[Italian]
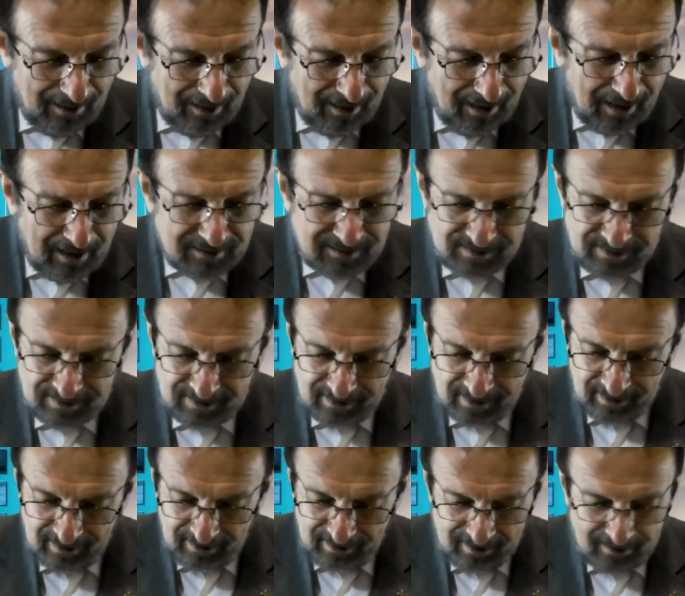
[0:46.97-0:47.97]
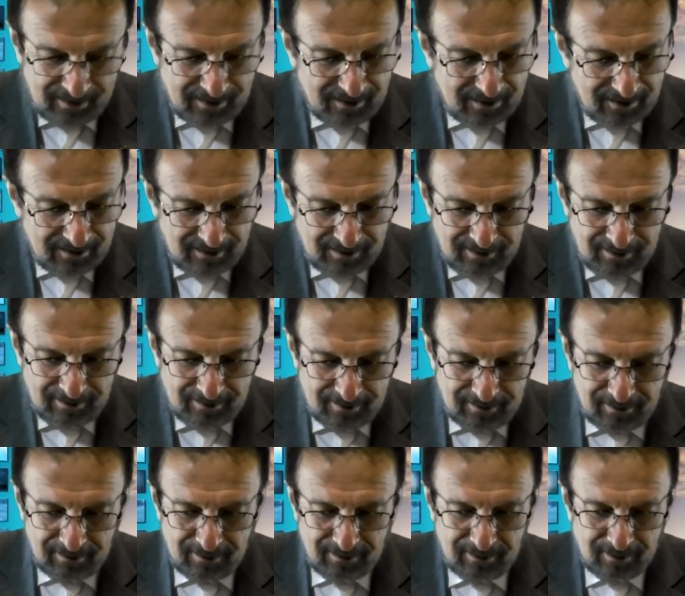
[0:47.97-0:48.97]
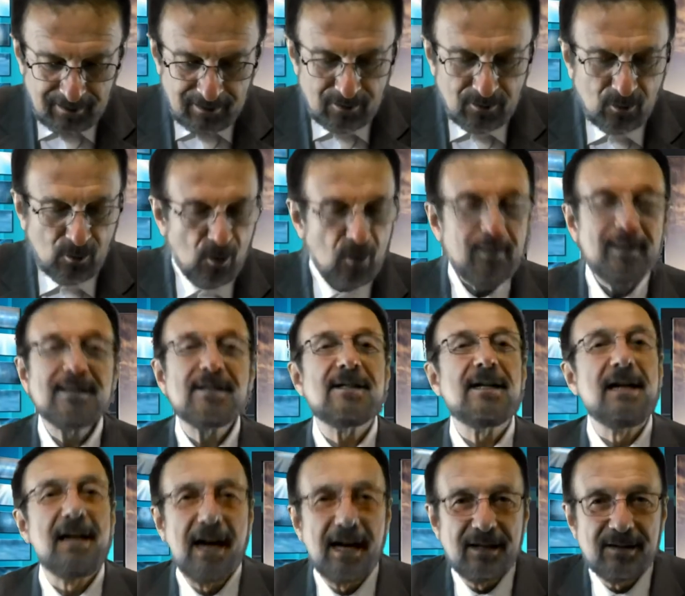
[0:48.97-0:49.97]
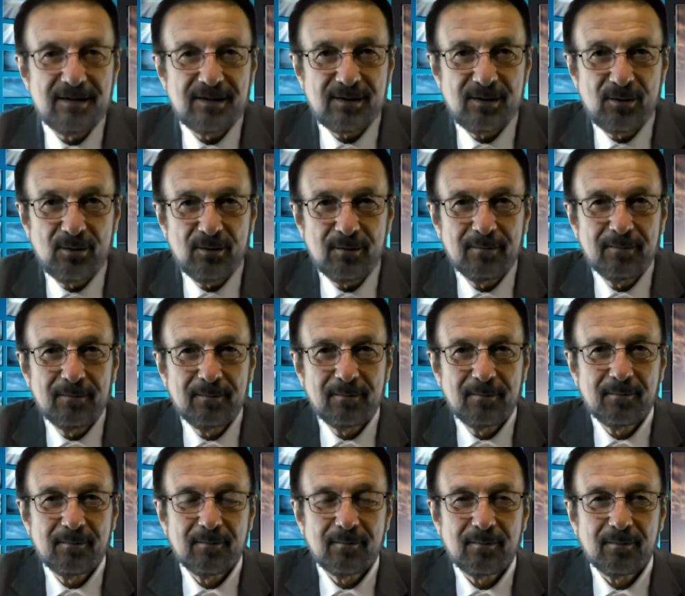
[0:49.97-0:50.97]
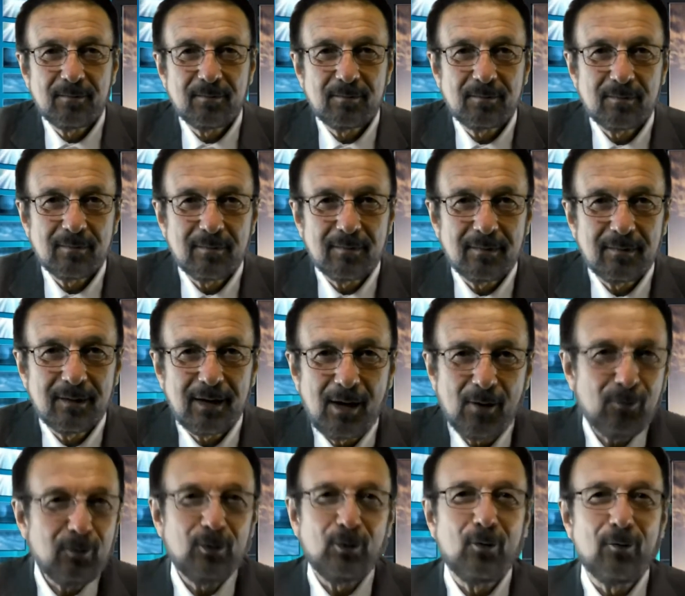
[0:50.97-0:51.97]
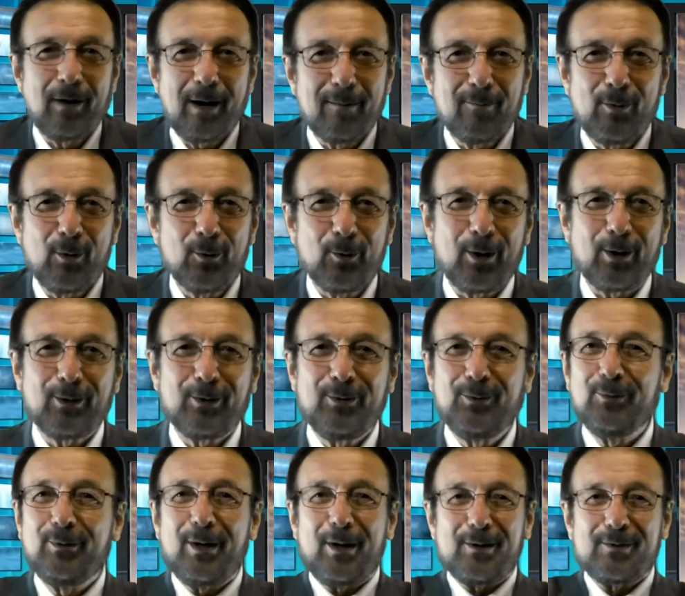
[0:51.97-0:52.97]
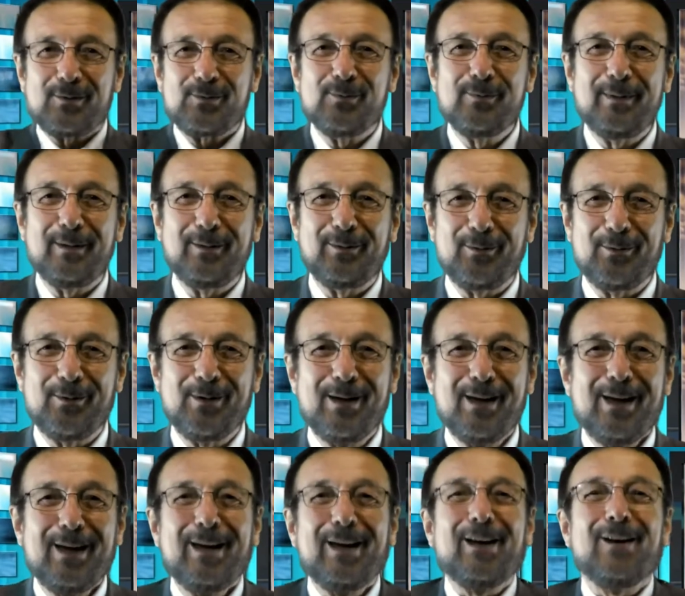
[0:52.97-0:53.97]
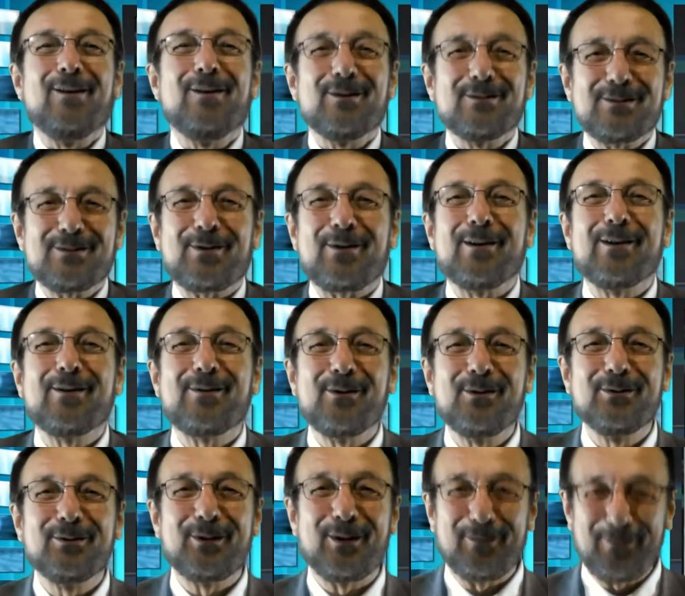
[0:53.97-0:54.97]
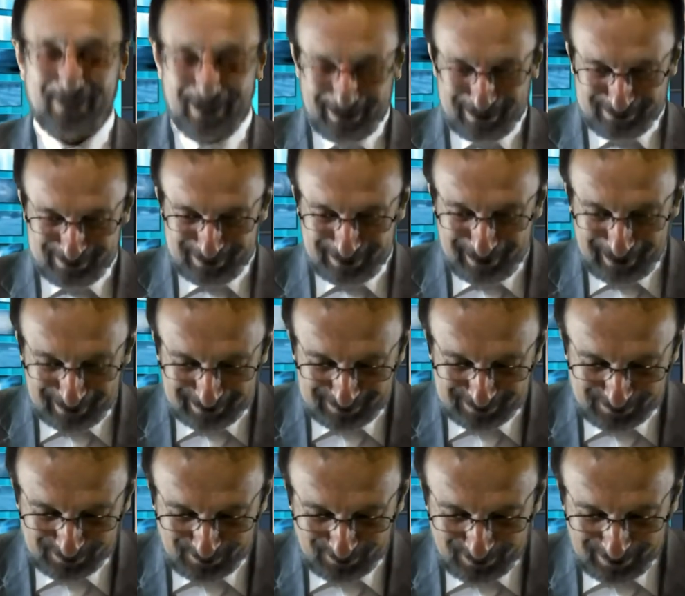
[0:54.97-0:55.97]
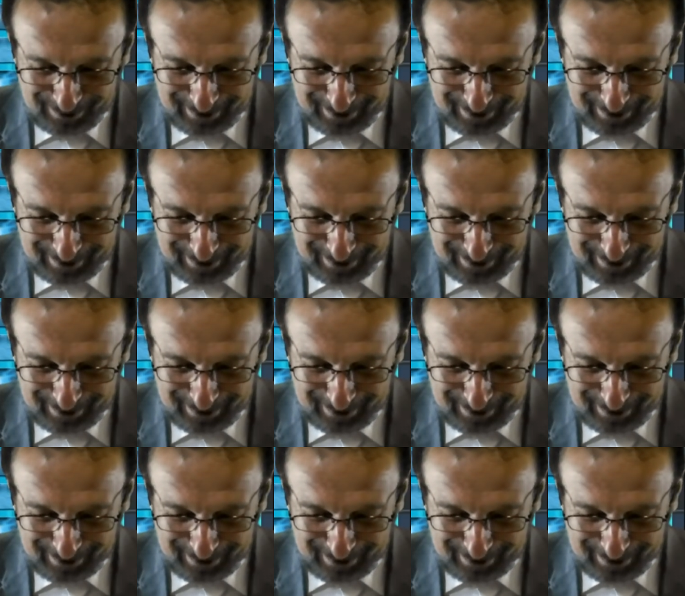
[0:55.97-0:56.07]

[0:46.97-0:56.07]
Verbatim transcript: S come silenzio. E qui dovremmo allora chiudere subito il nostro incontro e fare silenzio.